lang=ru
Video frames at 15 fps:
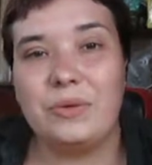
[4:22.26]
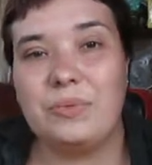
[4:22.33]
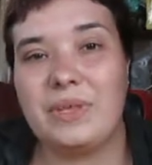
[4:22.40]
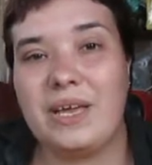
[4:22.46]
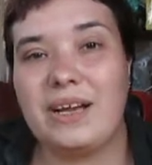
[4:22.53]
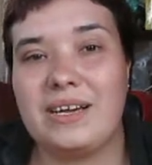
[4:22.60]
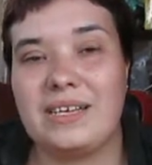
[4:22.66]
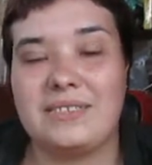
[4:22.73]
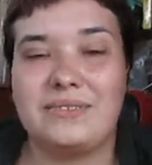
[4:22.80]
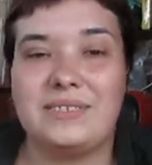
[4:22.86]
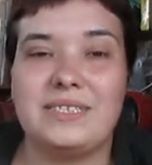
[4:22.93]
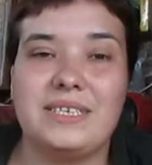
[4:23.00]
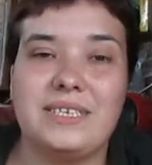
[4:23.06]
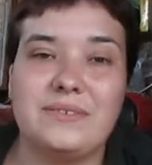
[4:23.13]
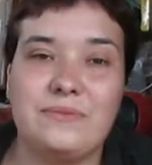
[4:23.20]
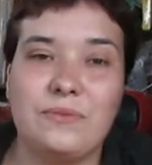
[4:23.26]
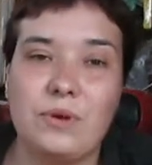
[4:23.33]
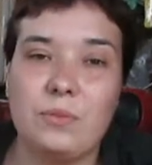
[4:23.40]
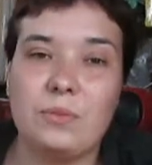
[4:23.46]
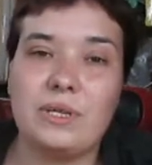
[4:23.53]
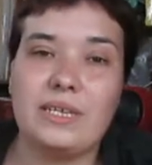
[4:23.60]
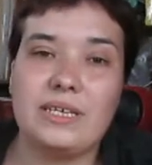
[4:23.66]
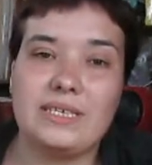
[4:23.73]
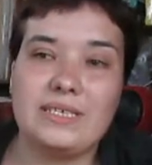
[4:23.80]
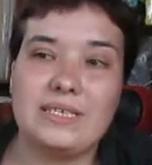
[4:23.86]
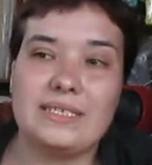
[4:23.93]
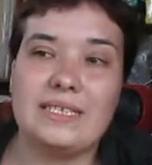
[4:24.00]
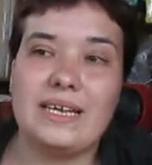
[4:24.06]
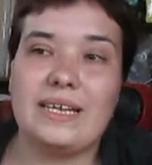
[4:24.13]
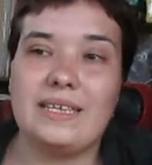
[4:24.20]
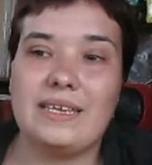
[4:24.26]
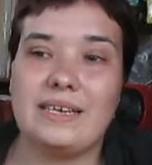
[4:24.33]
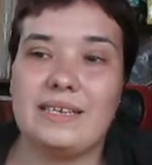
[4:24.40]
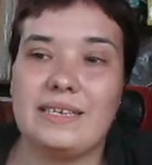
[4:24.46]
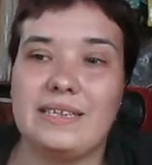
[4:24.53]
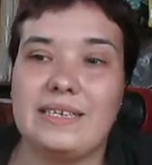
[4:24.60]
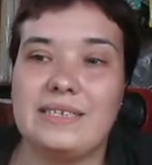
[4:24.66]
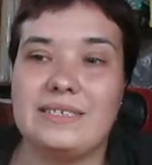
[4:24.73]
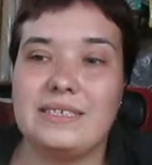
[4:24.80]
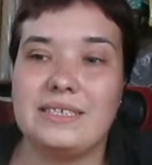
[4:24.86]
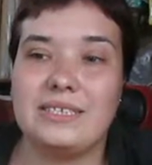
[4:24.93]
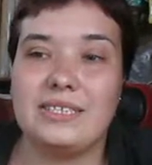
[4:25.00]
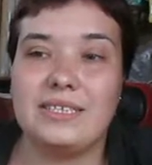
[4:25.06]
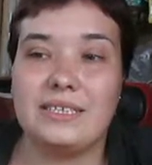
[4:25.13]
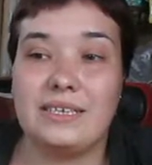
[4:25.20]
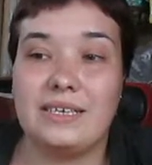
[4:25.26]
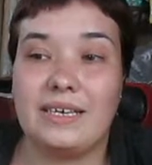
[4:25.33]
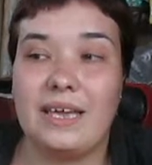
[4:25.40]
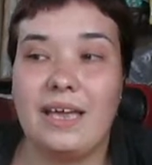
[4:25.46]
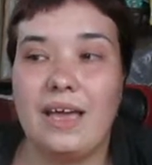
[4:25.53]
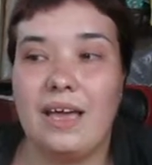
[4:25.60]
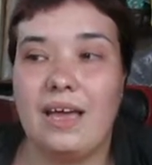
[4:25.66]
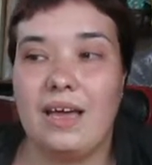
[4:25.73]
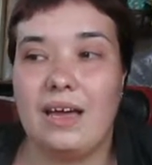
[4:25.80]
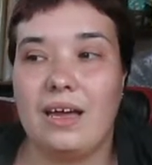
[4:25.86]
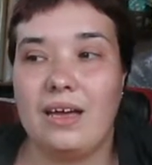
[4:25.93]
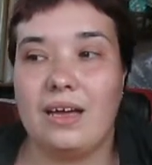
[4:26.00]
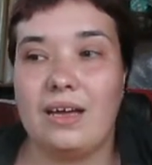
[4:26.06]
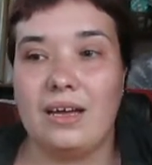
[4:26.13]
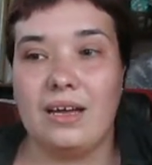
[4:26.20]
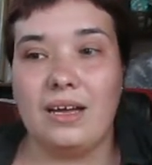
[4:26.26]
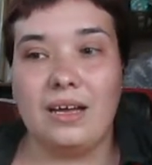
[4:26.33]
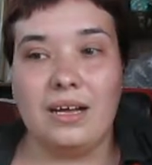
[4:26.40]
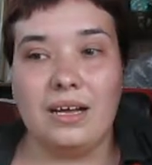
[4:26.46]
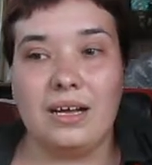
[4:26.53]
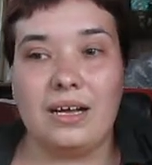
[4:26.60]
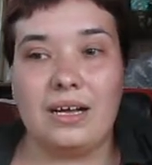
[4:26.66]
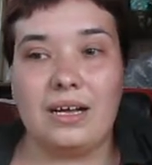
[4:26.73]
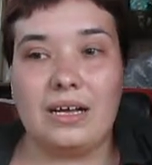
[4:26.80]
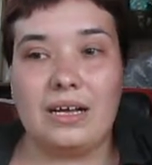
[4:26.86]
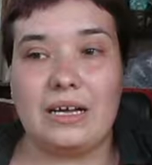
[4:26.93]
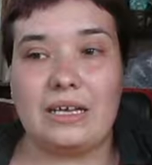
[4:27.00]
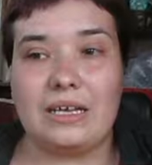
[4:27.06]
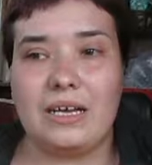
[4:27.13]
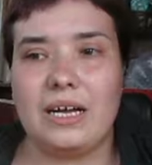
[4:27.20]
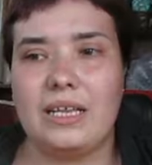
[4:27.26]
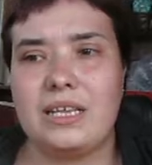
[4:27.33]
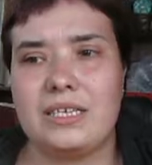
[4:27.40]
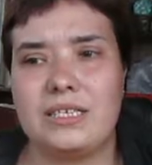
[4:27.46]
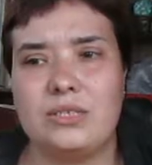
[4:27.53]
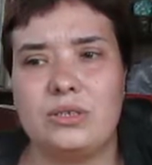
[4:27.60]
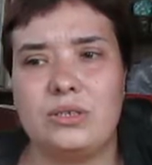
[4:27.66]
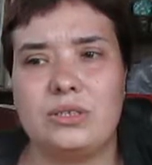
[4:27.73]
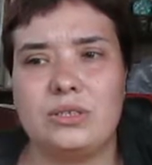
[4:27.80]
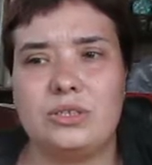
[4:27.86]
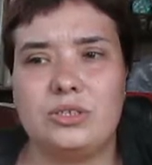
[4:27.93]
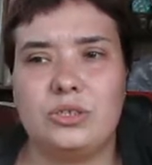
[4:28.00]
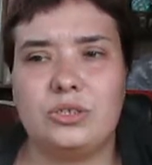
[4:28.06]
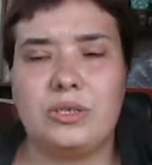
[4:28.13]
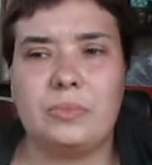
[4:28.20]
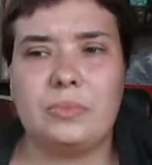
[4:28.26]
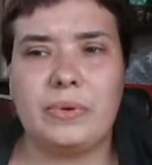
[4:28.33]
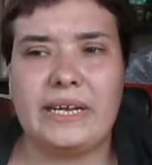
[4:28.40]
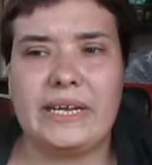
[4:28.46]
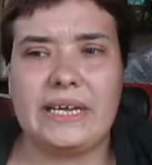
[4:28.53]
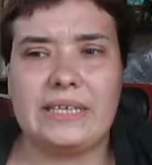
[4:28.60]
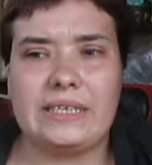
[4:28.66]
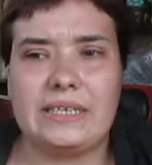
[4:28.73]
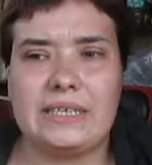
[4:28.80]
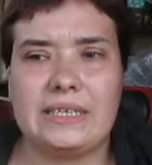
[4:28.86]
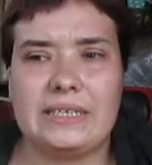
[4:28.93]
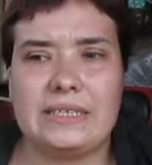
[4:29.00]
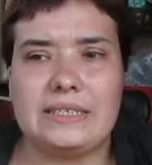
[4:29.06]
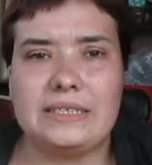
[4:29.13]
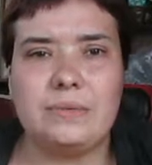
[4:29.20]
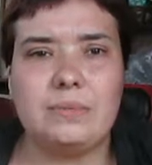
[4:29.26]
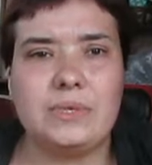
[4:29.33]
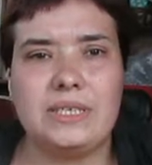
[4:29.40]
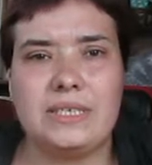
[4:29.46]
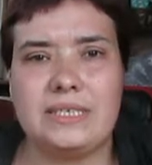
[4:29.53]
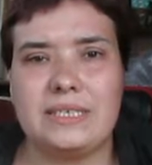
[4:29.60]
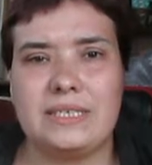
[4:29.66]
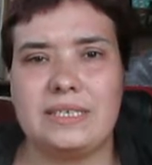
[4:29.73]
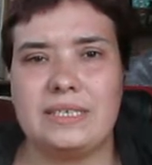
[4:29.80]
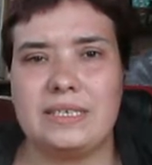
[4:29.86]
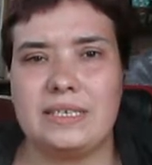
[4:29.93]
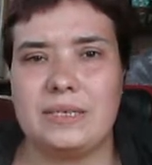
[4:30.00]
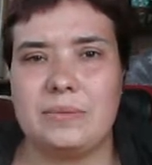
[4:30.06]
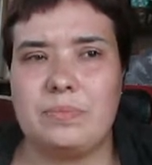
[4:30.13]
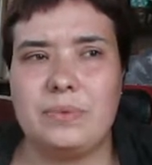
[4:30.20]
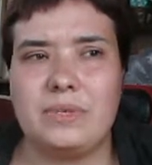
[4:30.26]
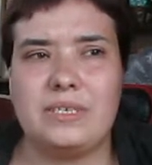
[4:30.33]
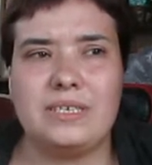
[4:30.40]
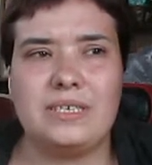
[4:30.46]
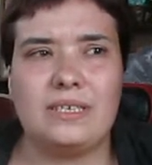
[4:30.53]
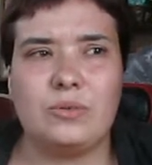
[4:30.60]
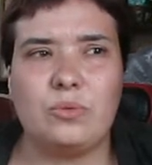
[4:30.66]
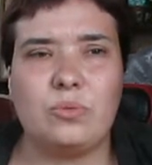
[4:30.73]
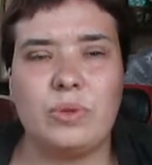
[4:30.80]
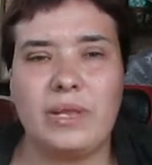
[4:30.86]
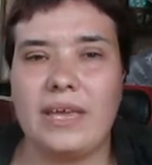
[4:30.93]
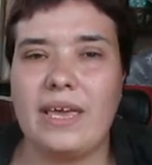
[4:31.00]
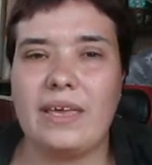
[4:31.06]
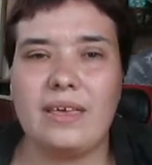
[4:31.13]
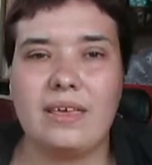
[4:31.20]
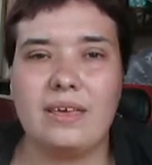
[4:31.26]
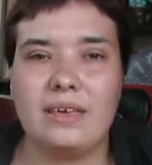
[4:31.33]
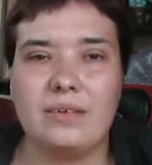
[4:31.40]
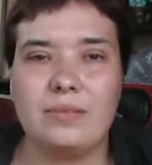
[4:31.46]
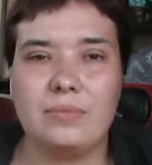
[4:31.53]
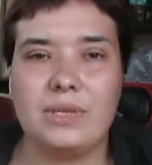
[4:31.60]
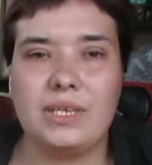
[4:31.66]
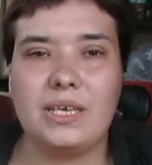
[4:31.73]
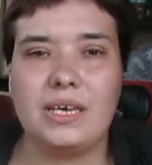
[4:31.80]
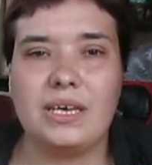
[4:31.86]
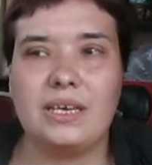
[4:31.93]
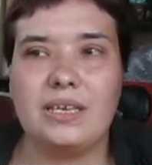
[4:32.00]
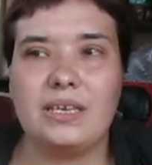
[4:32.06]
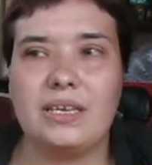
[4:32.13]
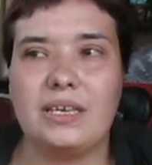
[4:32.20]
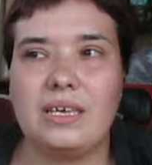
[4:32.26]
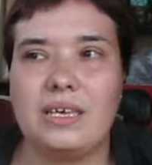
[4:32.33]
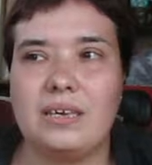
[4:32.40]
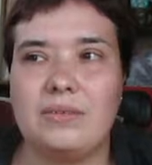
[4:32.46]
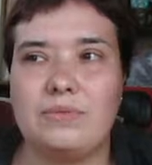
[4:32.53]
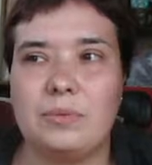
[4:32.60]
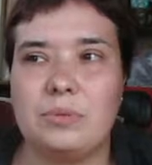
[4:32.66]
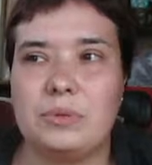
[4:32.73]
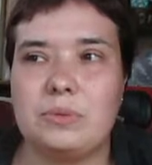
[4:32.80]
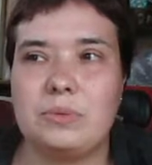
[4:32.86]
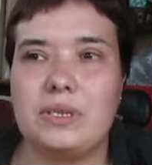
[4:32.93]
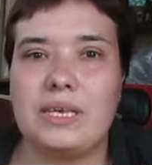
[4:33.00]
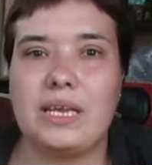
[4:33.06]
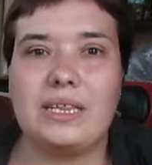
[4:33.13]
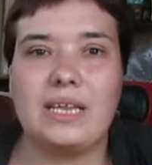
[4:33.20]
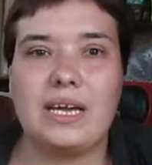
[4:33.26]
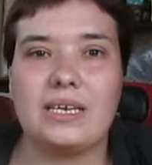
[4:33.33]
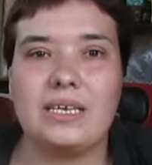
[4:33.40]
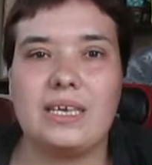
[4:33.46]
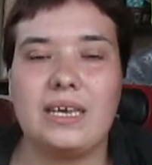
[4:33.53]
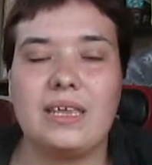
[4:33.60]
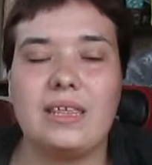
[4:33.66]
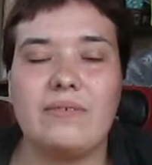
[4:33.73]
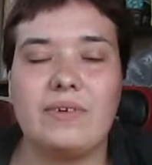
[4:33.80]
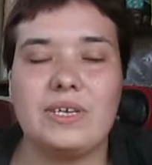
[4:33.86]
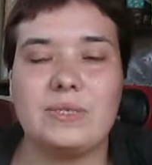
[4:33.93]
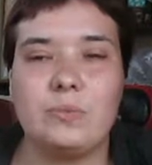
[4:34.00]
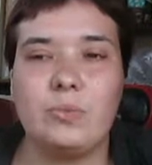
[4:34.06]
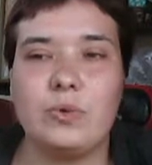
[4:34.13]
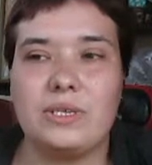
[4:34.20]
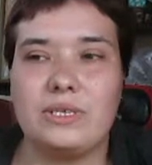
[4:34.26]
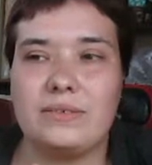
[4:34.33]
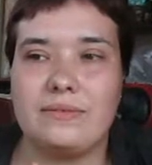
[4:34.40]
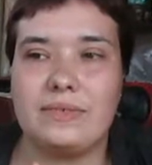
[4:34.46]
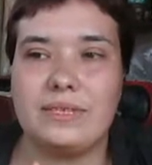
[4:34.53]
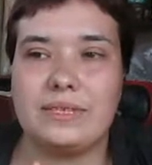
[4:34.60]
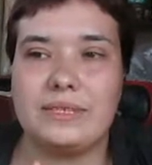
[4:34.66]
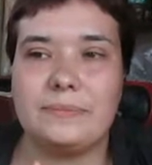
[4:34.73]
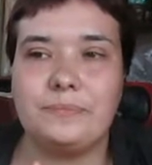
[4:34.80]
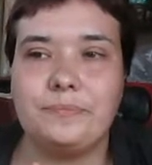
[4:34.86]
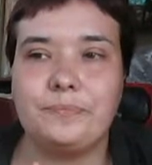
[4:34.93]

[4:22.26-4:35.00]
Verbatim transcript: У меня, оказывается, есть форма для создания котлет с начинкой. А, она стоила что-то порядка 75 рублей мне, и, в общем-то, я так ей не воспользовалась.